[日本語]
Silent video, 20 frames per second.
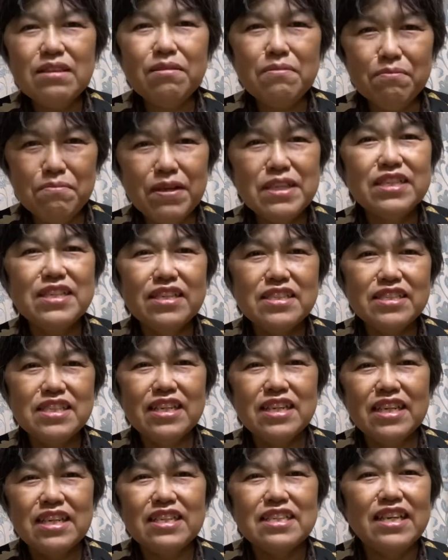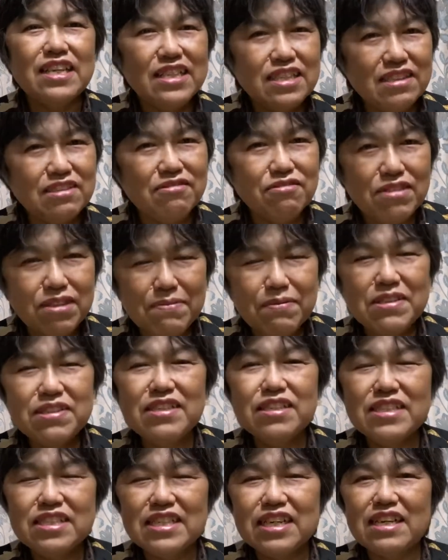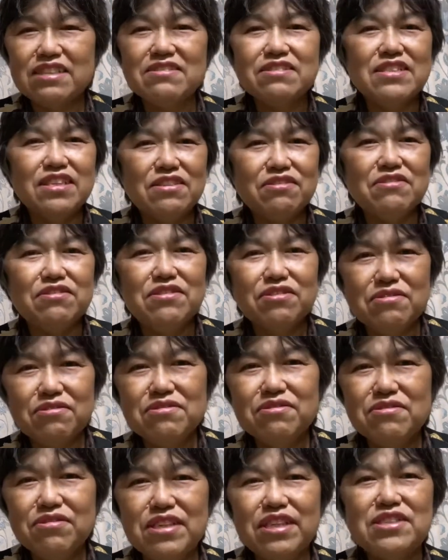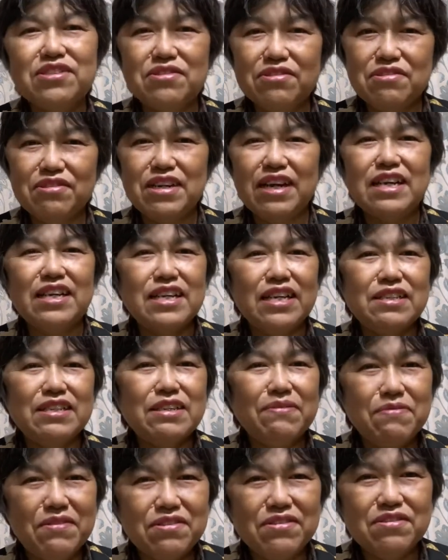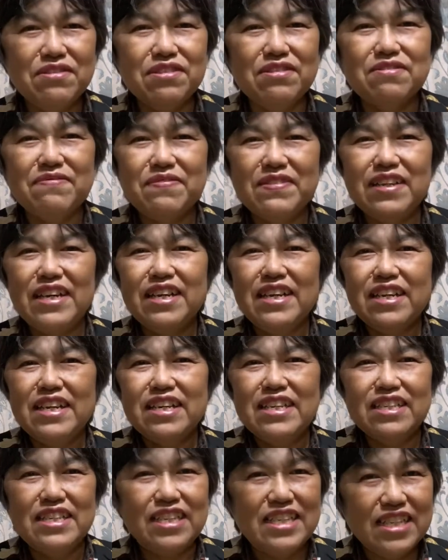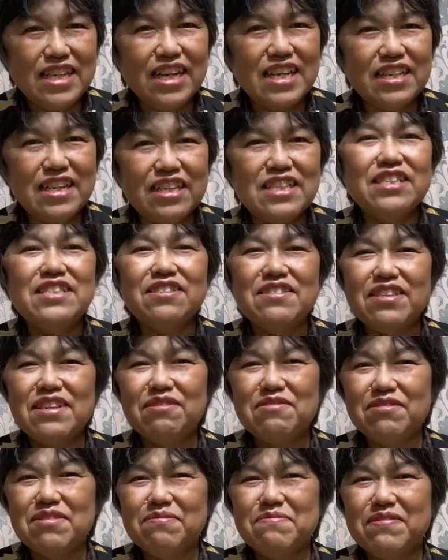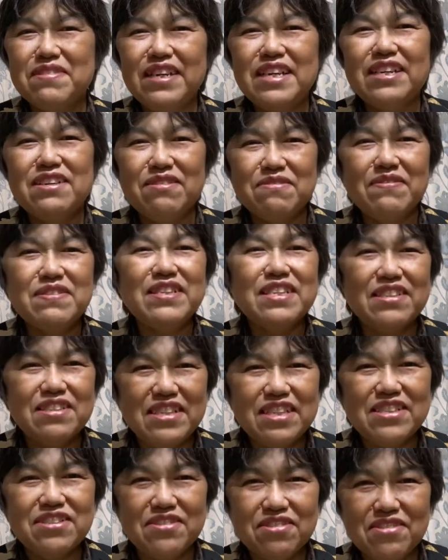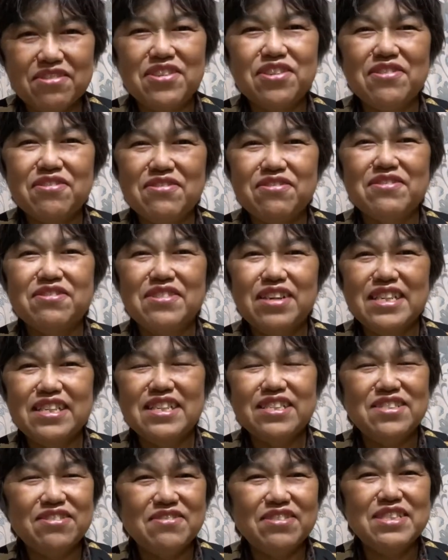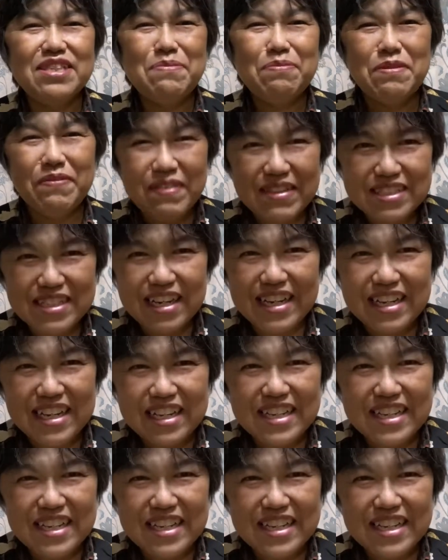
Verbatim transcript: メッセージどんなメッセージがあるんだろうっていうことをねちょっと考えてみるっていうのもねいいななんて、そんなこともね思ったので、ちょっと今日この話をしてみました。は